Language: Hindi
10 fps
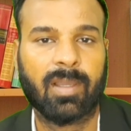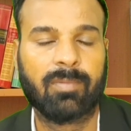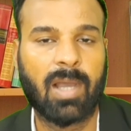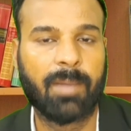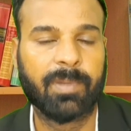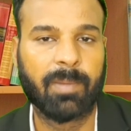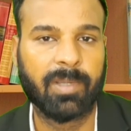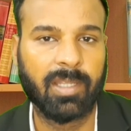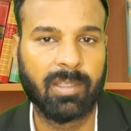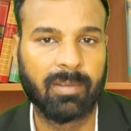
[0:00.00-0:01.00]
अब आपने
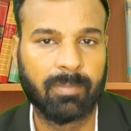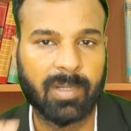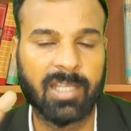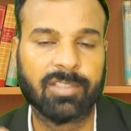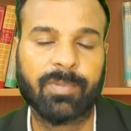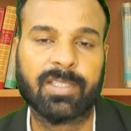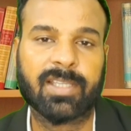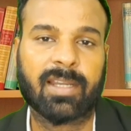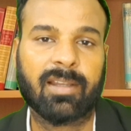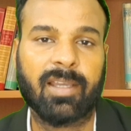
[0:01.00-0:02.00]
अपनी ब्रांच में एक
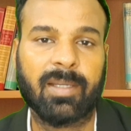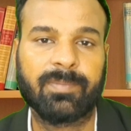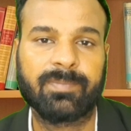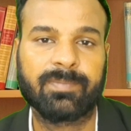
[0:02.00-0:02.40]
चेक लगाया